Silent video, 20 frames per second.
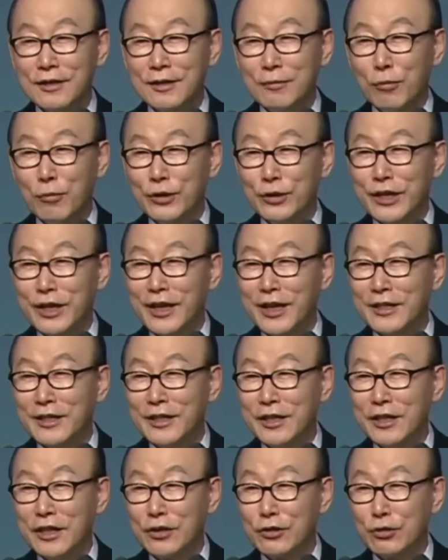모자란
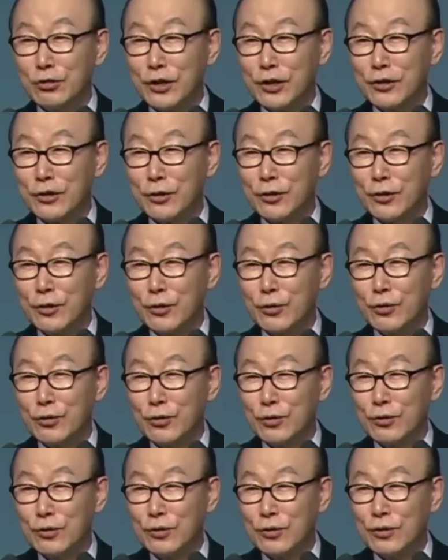인격조차도
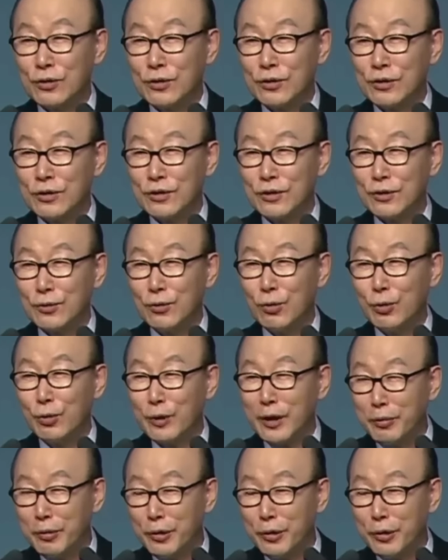곱게